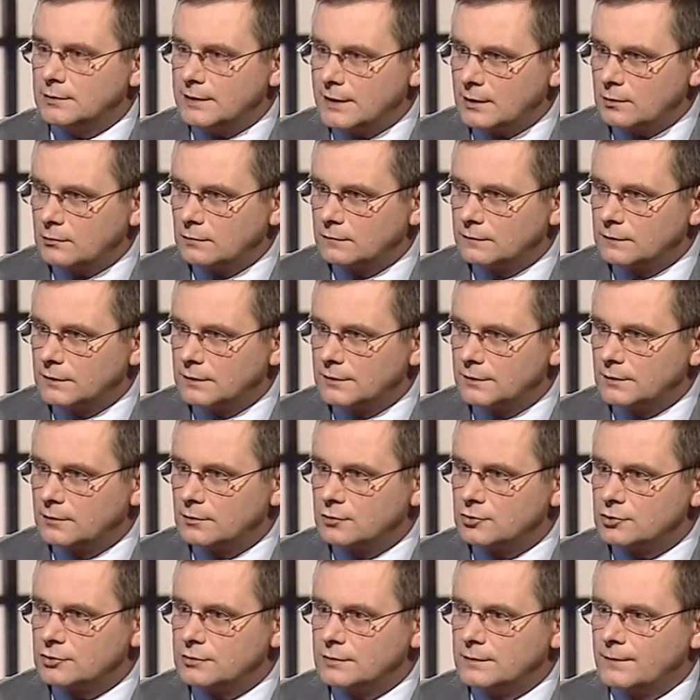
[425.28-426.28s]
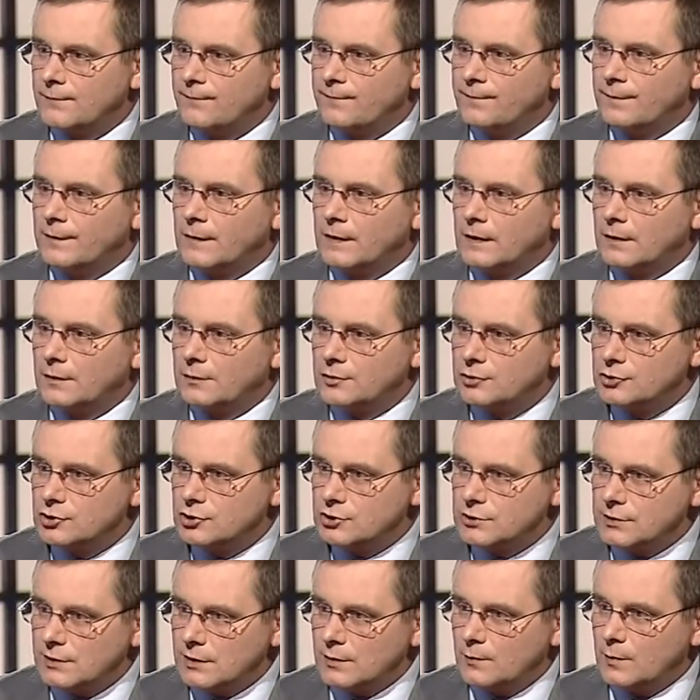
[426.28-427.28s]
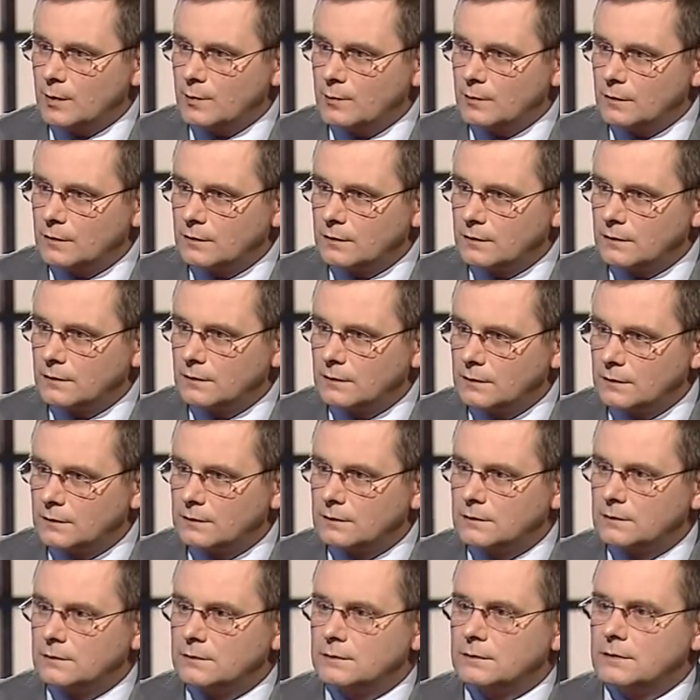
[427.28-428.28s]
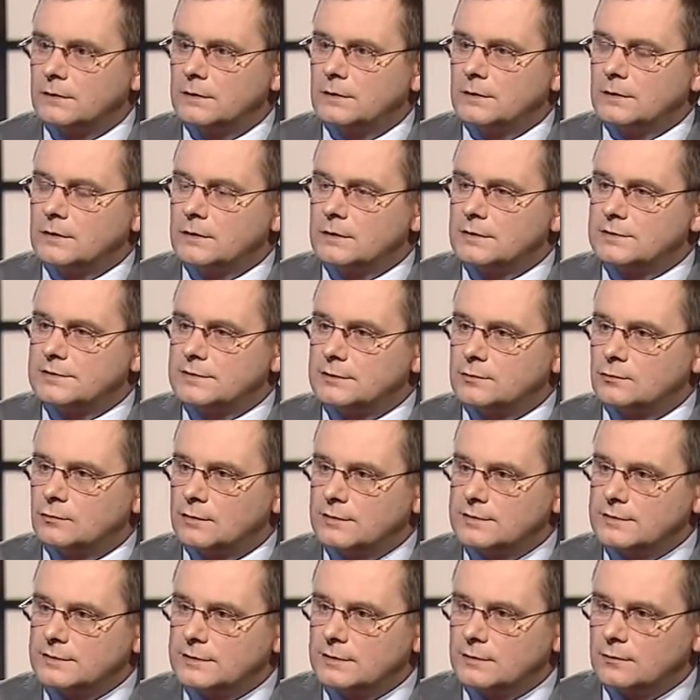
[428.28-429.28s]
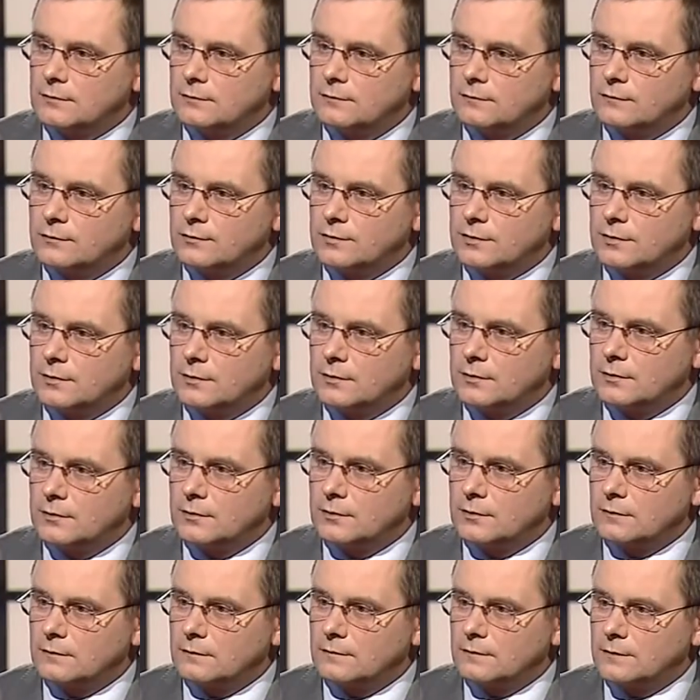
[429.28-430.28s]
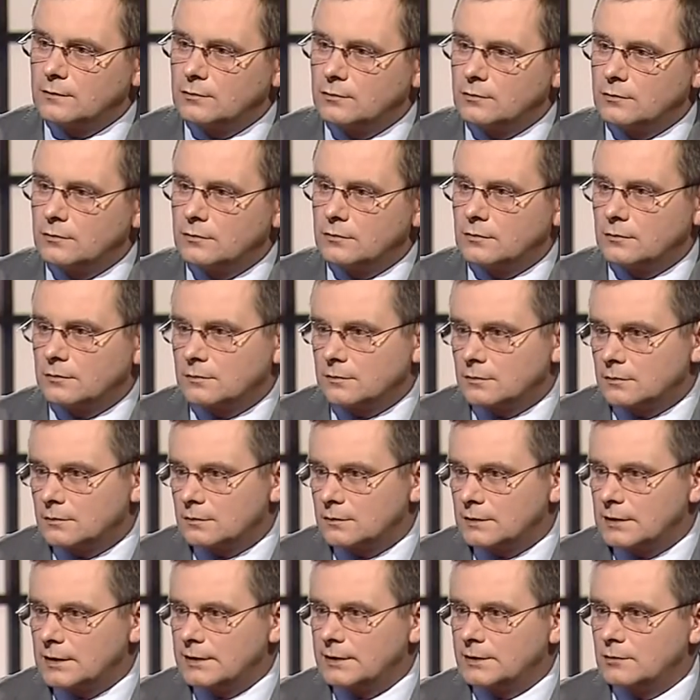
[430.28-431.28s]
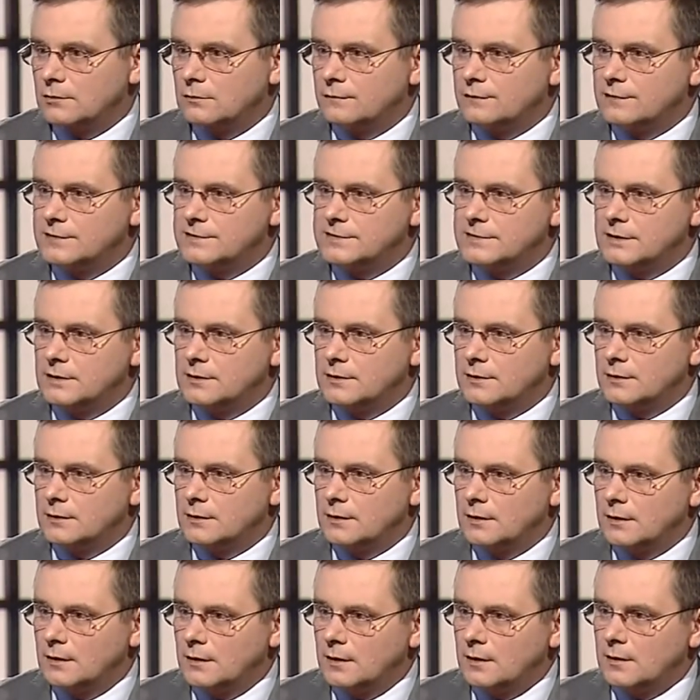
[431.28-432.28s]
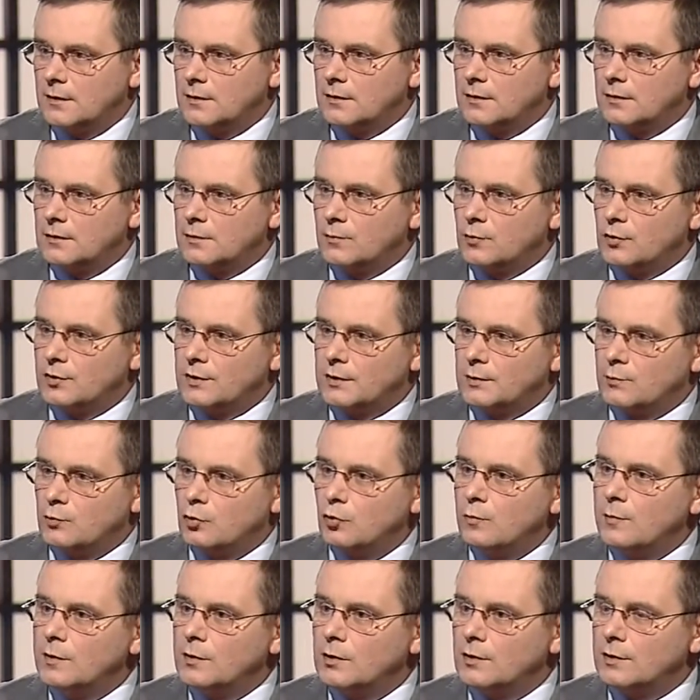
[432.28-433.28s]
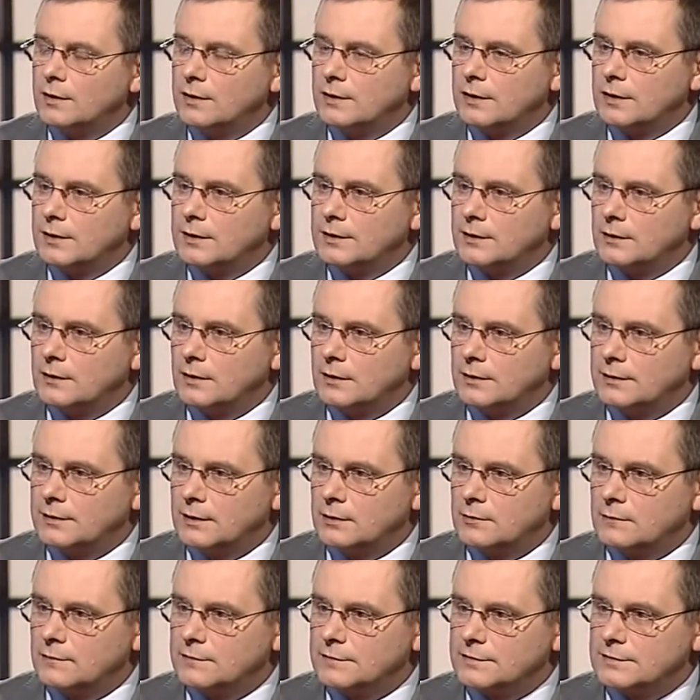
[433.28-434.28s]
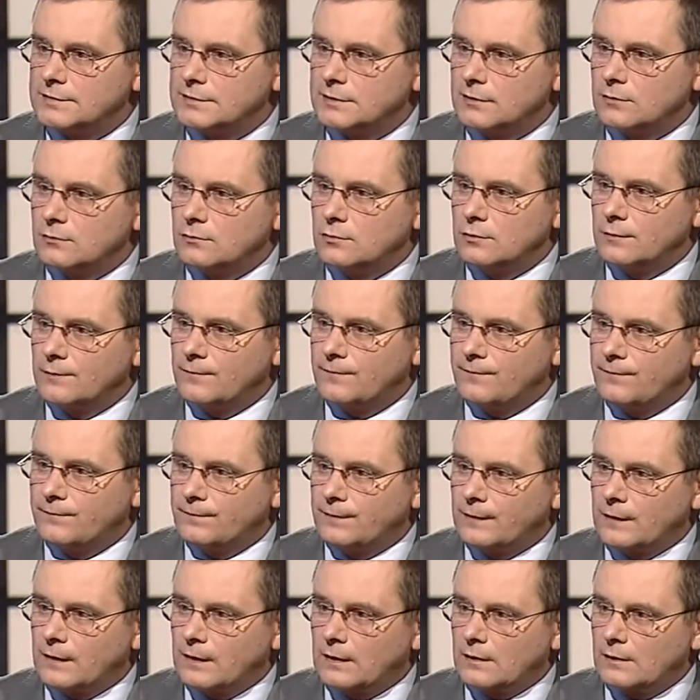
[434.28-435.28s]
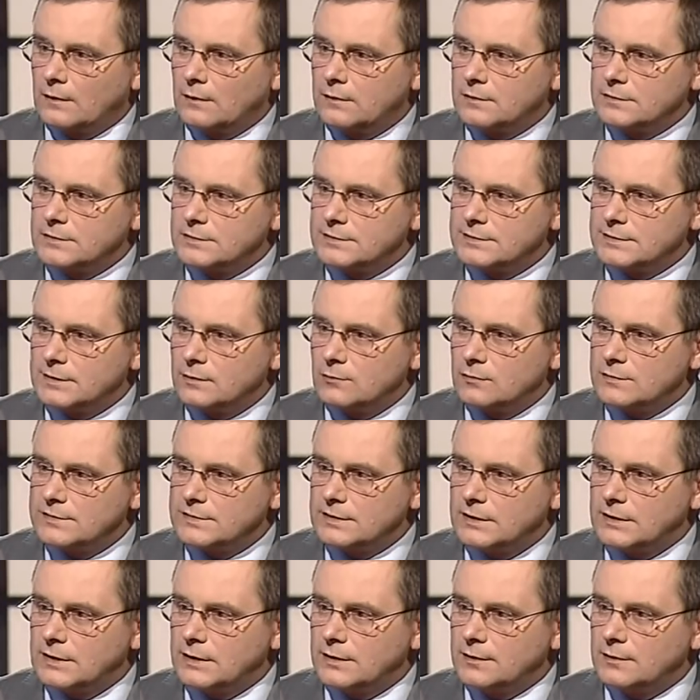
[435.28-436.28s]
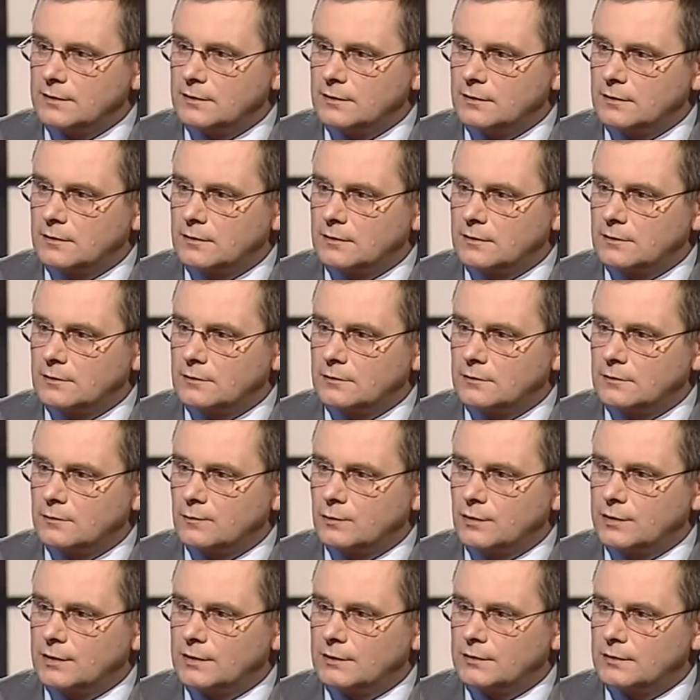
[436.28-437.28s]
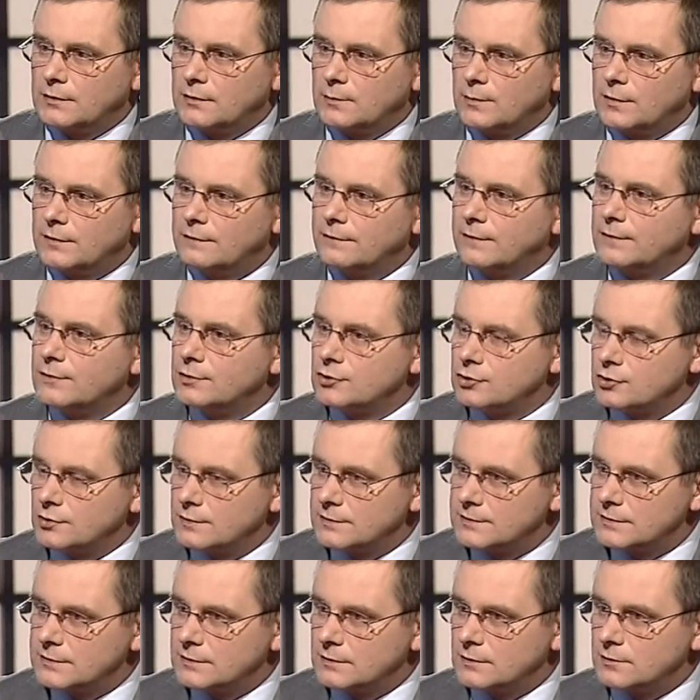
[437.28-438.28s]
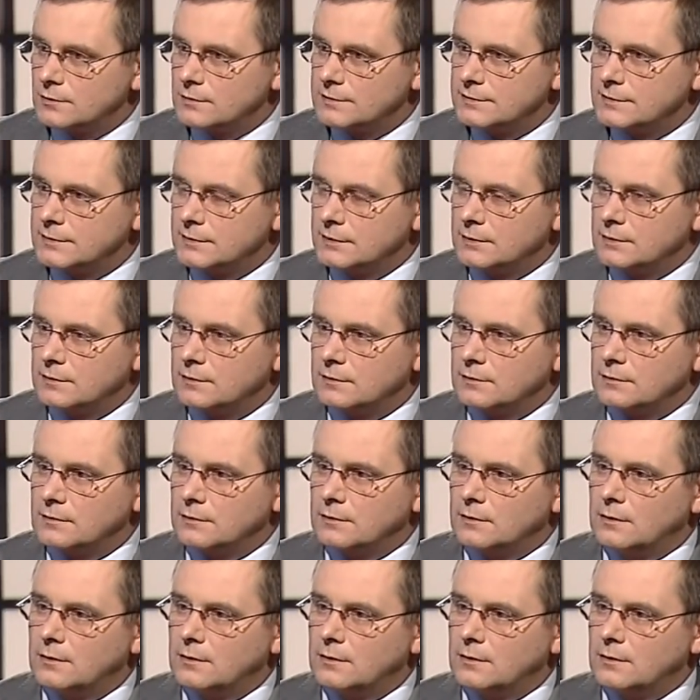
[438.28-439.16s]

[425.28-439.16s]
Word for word: rodaków, dlatego że dzisiaj mamy sytuację taką, w której według danych oficjalnych ponad pół miliona hektarów zostało, zostało zalanych, ponad chyba 2000 jednostek